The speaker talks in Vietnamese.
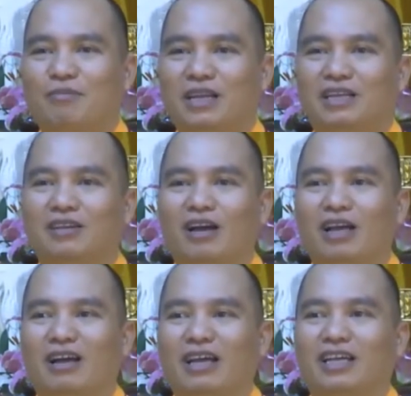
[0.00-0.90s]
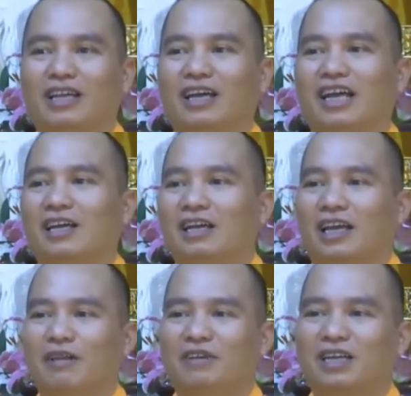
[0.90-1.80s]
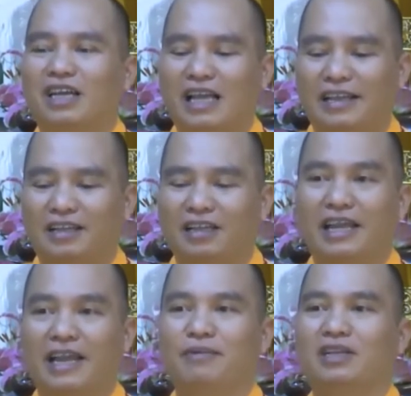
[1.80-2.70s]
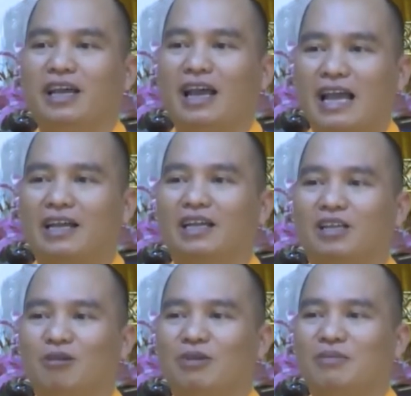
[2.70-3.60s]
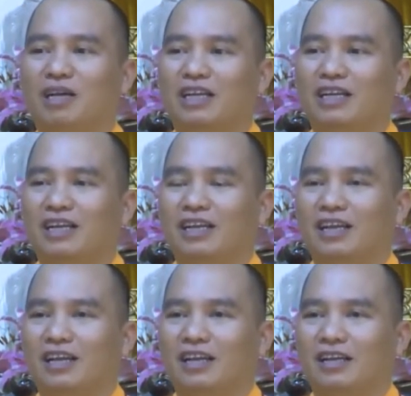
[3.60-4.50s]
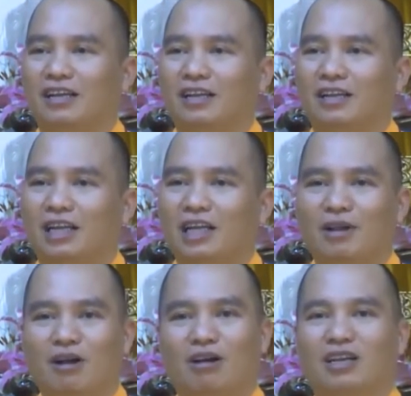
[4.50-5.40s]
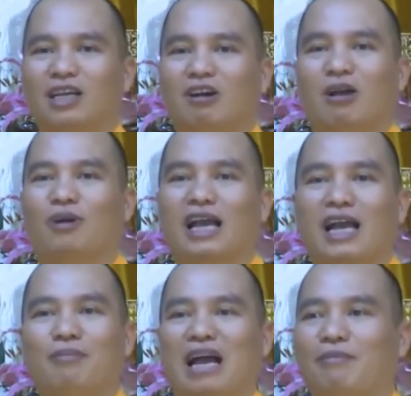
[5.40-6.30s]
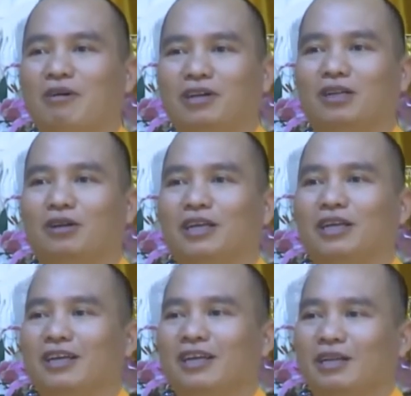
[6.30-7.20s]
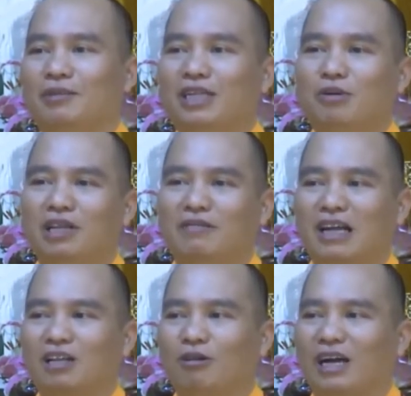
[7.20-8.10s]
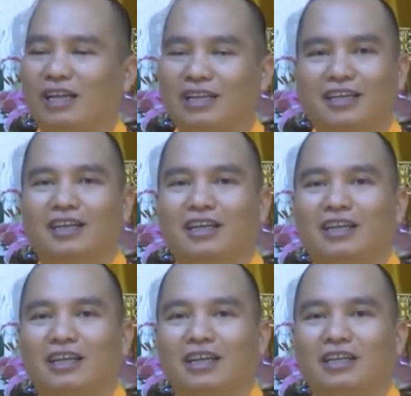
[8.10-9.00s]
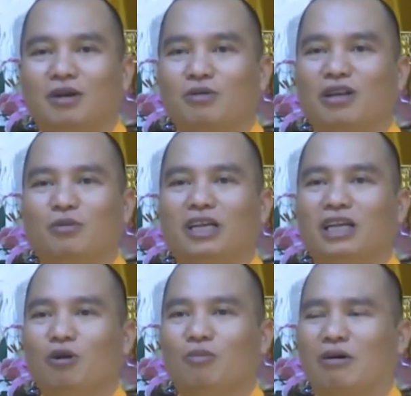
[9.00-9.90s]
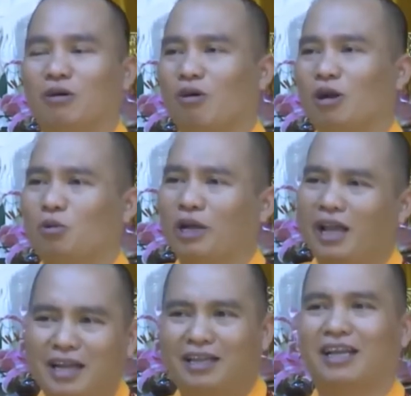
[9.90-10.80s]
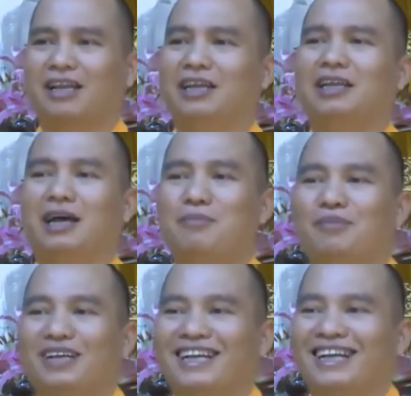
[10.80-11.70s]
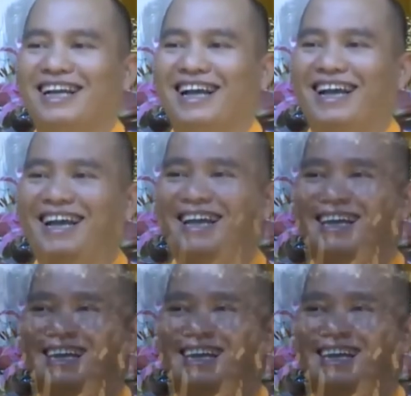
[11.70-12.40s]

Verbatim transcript: mình cứ nói hỏi nghĩ là cái vườn cây cảnh người ta đẹp như thế ai người ta cho mình mượn thế mà ngỏ lời hỏi mà cái bà bảo được thôi nhưng mà chồng đi vắng tôi hỏi thì thế thì chồng có đồng ý không bảo con quyết hết thầy cứ yên tâm à,